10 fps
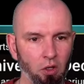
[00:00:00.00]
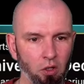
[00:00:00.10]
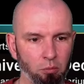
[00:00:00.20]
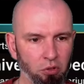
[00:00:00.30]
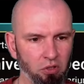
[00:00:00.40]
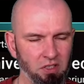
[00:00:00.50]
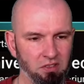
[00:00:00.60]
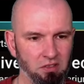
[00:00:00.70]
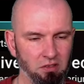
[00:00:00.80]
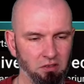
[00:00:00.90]
bo to
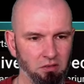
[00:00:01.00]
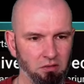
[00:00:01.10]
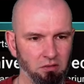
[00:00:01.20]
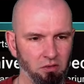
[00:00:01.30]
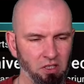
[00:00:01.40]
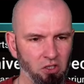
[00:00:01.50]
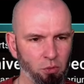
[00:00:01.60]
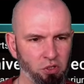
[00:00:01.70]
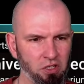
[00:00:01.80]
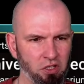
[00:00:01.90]
jest, o ile
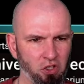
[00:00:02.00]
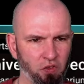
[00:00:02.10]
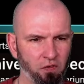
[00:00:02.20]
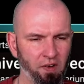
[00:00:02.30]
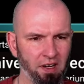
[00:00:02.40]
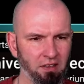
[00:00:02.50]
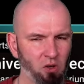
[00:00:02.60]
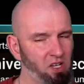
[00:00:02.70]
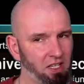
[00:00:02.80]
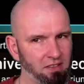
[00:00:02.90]
dobrze liczę, czwarta
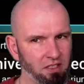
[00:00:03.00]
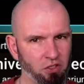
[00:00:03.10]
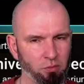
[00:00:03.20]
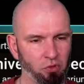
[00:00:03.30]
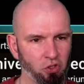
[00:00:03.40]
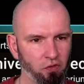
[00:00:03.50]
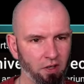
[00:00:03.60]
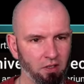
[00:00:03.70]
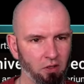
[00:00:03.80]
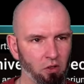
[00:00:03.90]
okazja, żeby o
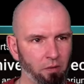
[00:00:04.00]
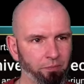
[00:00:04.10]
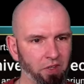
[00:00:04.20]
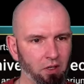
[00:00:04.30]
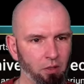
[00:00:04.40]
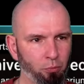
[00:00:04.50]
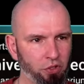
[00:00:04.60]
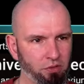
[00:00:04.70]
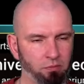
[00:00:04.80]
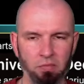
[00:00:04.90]
czwartego
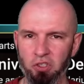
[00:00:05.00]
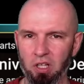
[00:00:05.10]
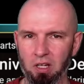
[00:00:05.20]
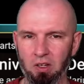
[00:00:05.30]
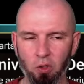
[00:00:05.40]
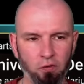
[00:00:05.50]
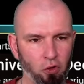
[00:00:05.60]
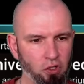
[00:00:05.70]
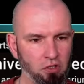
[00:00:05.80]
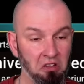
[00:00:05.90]
Prism Sharda
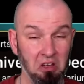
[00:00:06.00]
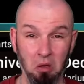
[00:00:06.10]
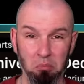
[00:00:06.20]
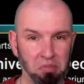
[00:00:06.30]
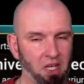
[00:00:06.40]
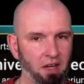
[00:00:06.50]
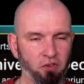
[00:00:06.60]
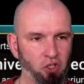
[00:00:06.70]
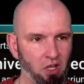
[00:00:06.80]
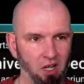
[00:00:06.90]
otworzyć.
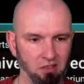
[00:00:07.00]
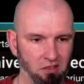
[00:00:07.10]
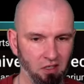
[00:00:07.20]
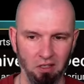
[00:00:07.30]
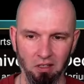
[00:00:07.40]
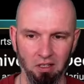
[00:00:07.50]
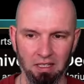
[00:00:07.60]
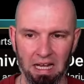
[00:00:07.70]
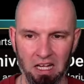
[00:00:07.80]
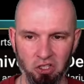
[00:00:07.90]
Pierwszy raz Y,
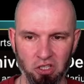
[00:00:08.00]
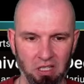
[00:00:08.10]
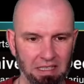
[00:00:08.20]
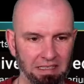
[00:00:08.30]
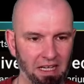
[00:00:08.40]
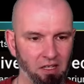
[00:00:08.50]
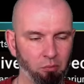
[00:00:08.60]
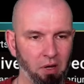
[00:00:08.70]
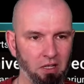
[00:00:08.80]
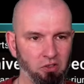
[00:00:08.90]
aż tak
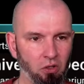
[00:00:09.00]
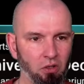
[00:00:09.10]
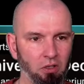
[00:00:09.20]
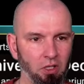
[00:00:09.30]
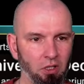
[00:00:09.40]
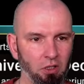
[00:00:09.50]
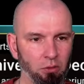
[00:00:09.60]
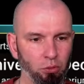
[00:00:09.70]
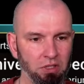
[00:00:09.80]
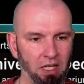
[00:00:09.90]
bardzo
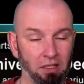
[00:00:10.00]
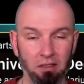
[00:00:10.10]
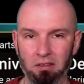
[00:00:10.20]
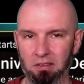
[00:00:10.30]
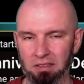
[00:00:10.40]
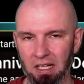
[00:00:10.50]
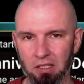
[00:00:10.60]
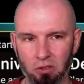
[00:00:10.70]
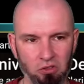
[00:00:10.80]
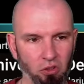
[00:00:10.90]
tutaj y,
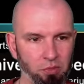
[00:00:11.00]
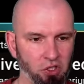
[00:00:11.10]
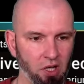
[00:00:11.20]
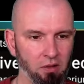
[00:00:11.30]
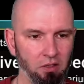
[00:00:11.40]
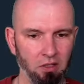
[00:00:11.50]
dali do zdobycia.